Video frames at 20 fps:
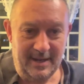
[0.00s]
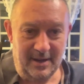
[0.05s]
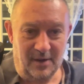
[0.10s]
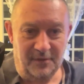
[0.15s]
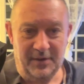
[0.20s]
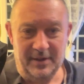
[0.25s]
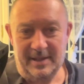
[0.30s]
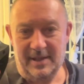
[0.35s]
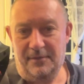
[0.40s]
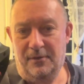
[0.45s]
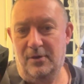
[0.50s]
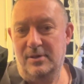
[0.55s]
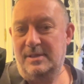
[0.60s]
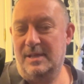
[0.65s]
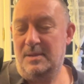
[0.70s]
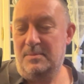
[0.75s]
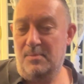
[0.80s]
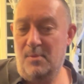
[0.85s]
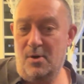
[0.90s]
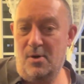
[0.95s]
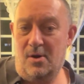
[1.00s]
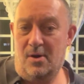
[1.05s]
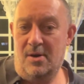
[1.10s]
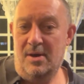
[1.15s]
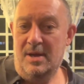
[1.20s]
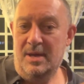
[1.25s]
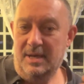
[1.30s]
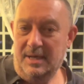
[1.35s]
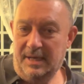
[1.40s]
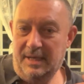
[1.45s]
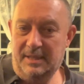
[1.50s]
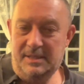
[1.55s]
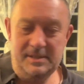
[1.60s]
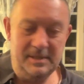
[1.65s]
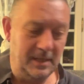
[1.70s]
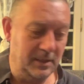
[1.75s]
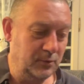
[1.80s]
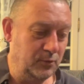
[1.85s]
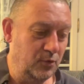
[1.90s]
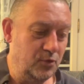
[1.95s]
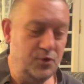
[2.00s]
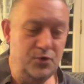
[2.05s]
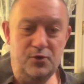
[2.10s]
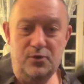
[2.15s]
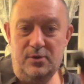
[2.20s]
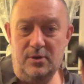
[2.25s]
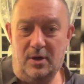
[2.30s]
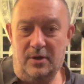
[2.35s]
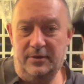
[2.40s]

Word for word: en fait, à force d'être mort et de tirer tout le jus,